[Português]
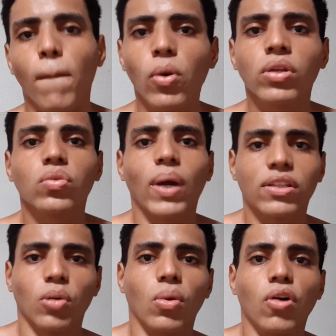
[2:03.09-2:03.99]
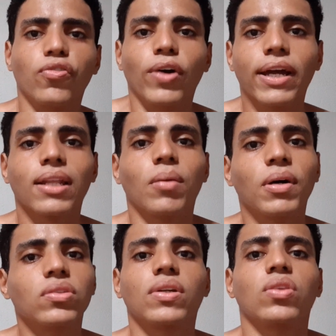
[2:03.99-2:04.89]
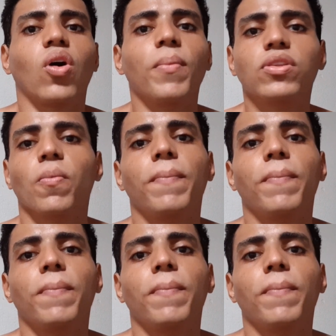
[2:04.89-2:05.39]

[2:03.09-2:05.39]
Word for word: muito ectomorfo reclamando que não aumenta